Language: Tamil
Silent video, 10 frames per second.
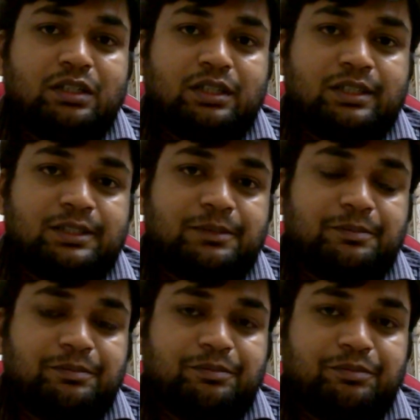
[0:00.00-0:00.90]
இல்லை
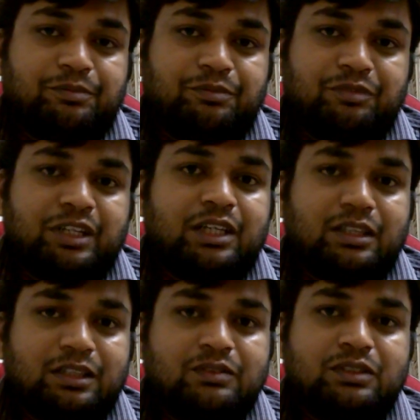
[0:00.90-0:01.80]
வேறு
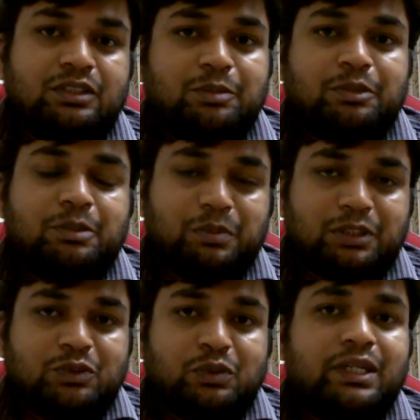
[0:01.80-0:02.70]
எந்த விஷயத்தை பற்றி
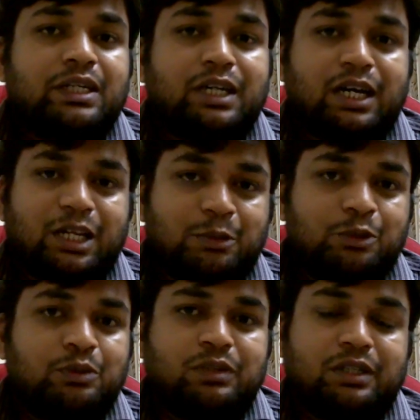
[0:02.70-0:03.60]
பேசவோ எனக்கு
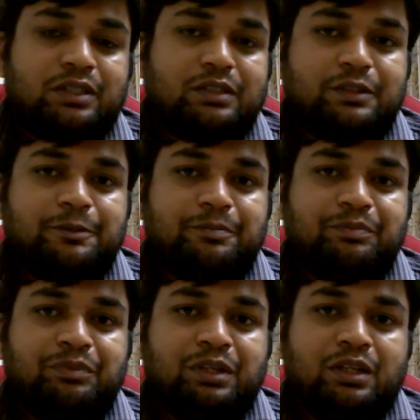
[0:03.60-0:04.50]
அனுபவம் கிடையாது
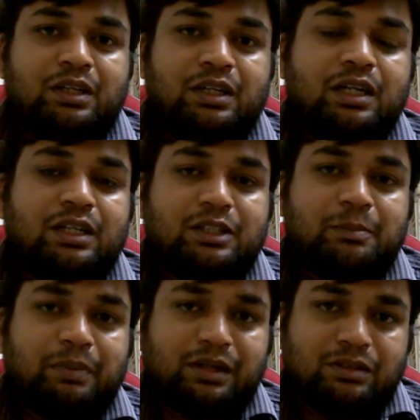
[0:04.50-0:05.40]
நான் அதை
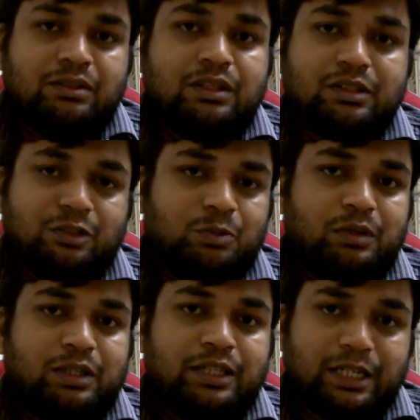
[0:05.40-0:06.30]
படித்து தெரிந்ததும்
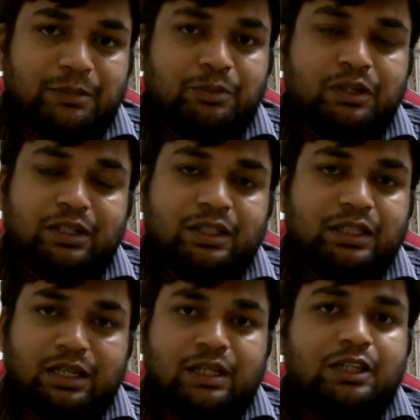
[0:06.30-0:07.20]
இல்லை என்ன மாதிரி தான்
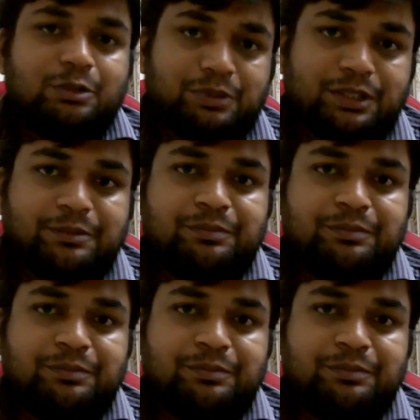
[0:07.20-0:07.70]
எல்லாருமே